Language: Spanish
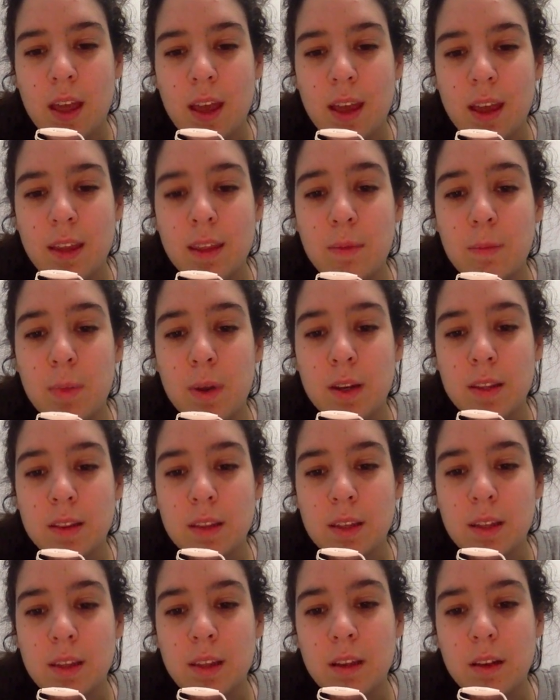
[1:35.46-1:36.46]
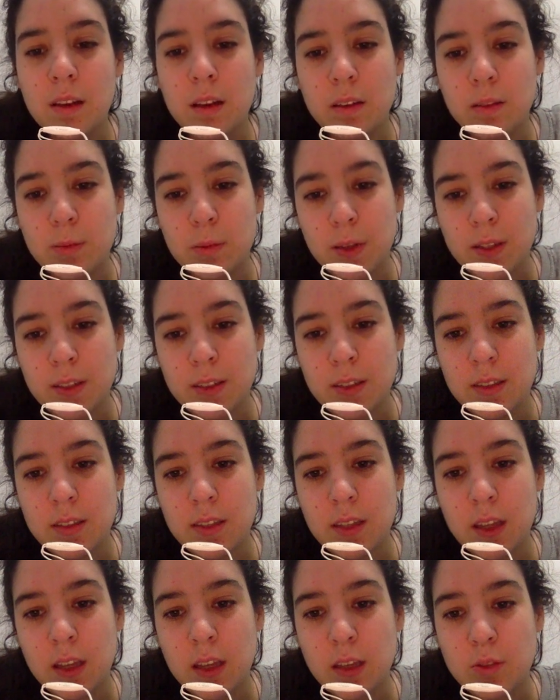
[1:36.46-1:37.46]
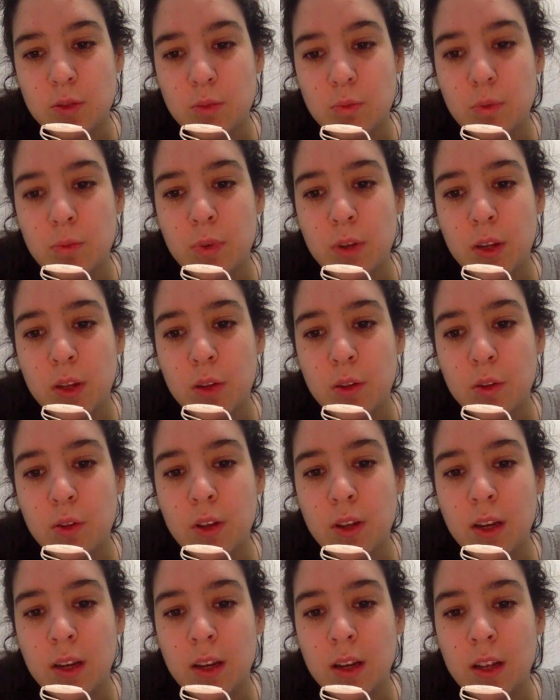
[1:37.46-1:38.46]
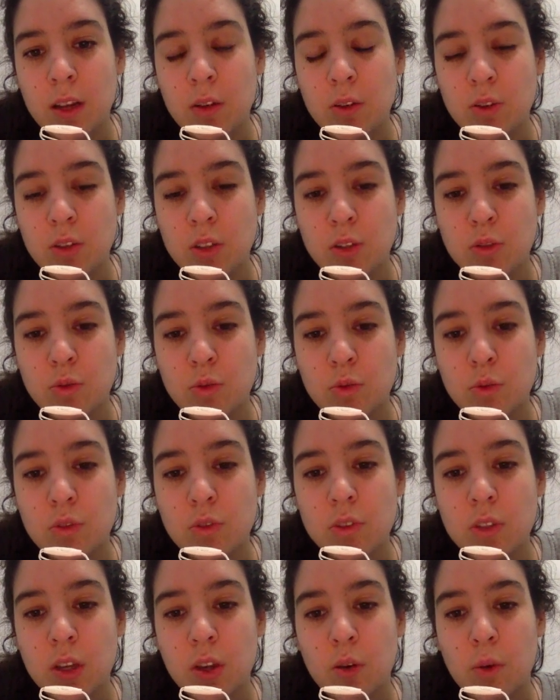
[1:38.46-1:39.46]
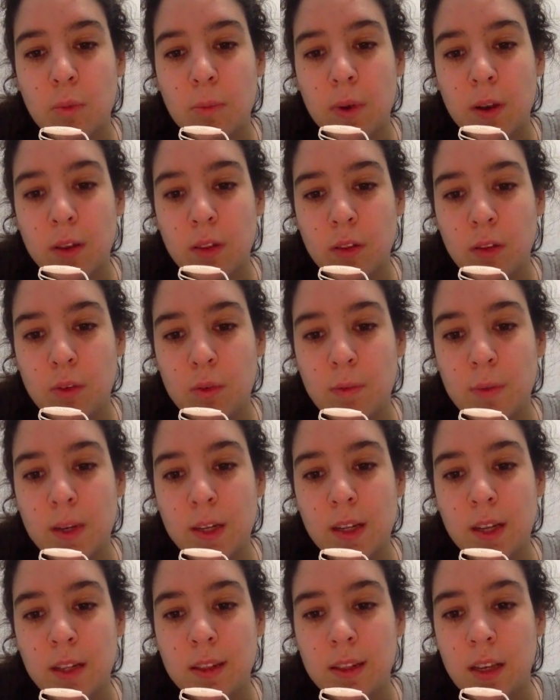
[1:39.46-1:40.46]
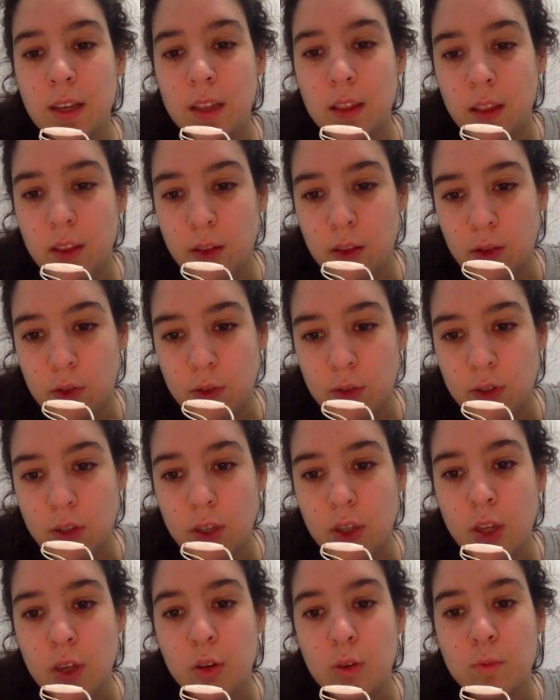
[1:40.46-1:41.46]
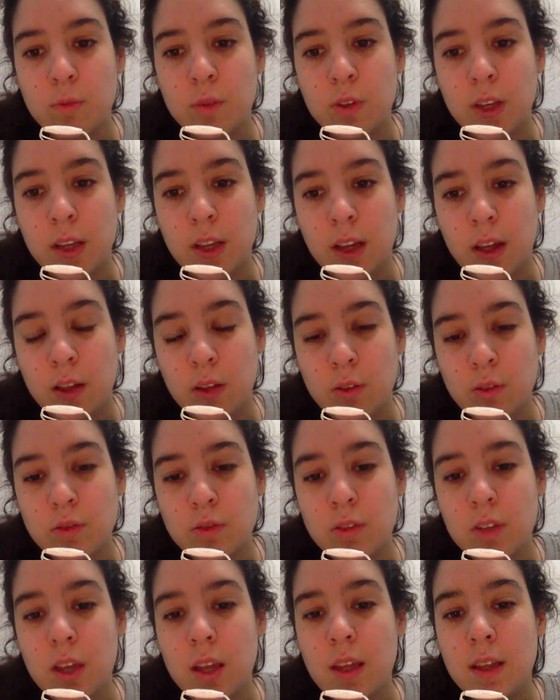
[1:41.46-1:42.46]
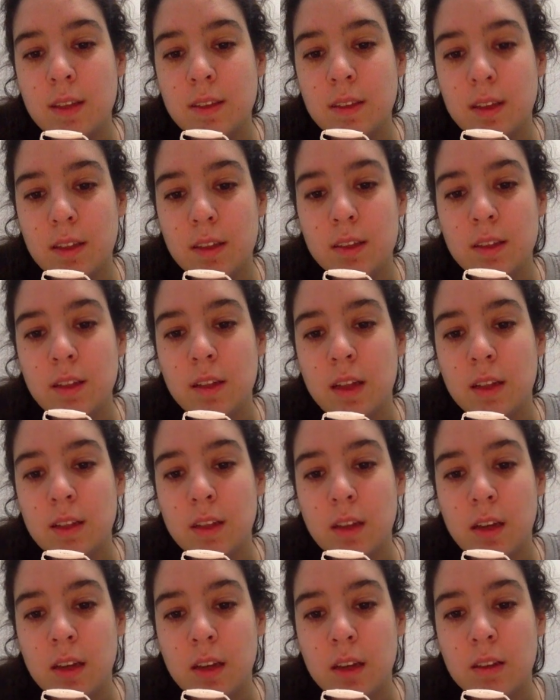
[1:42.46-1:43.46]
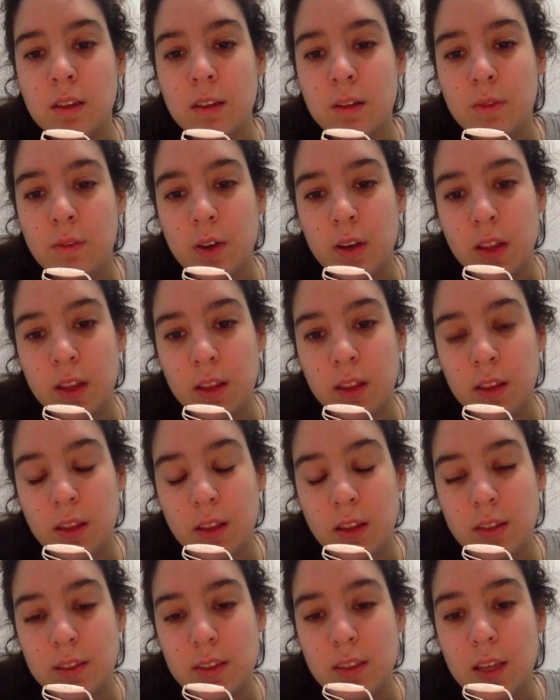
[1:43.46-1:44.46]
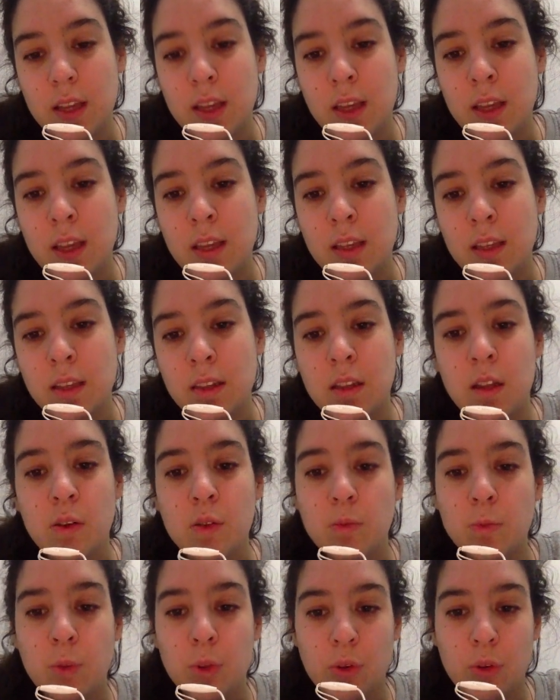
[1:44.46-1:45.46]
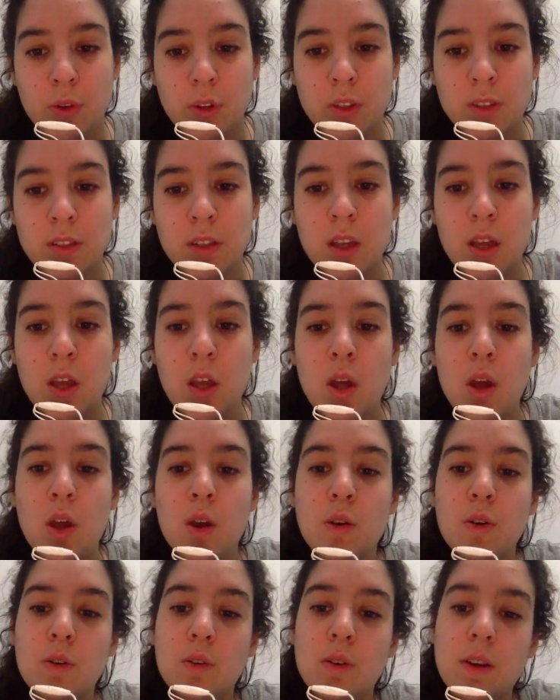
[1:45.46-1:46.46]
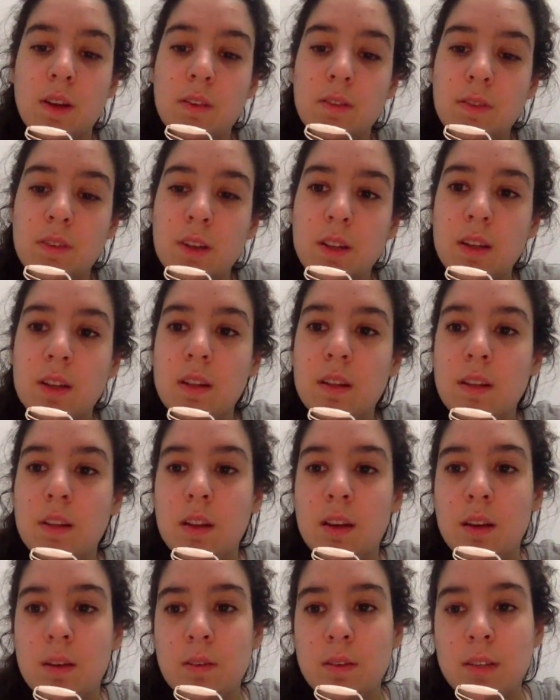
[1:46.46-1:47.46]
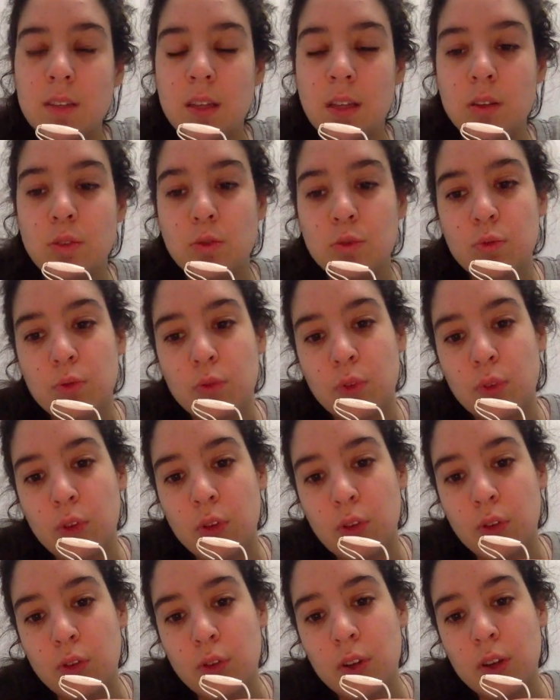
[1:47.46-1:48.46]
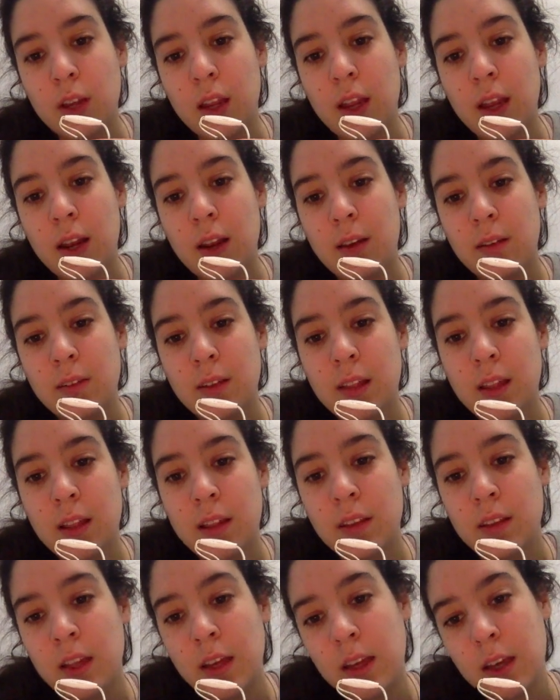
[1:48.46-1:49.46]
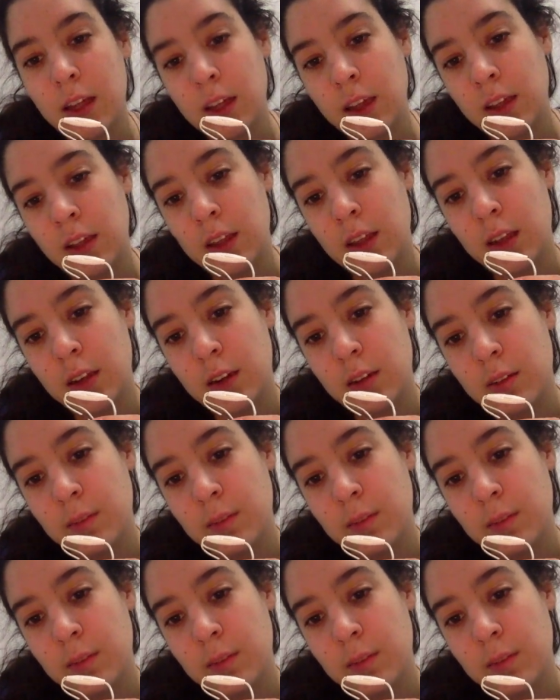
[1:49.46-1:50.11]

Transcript: Hay que partir de las bases de que es un periodo en el que los asuntos de comercio, mercantilización y comunicados tienden a tener interferencias e interrupciones con el fin de revisar su función en la vida de cada quien.